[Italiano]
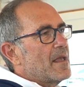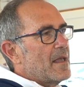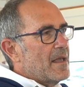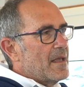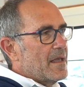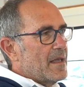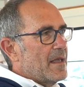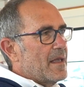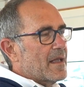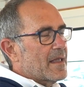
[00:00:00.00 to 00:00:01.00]

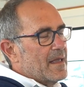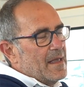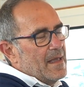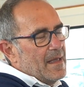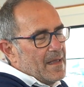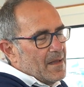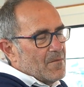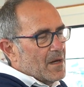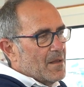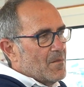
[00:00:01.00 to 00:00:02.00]
eh, che in
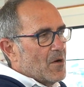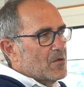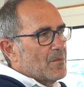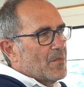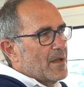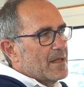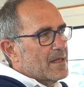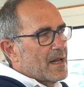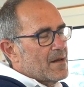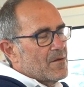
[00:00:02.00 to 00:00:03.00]
qualche modo poi
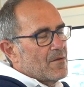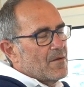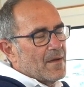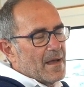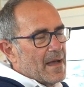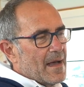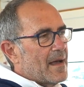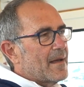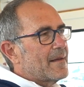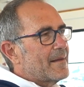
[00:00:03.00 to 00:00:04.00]
andranno a,
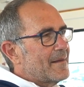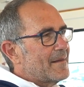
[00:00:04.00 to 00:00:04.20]
eh,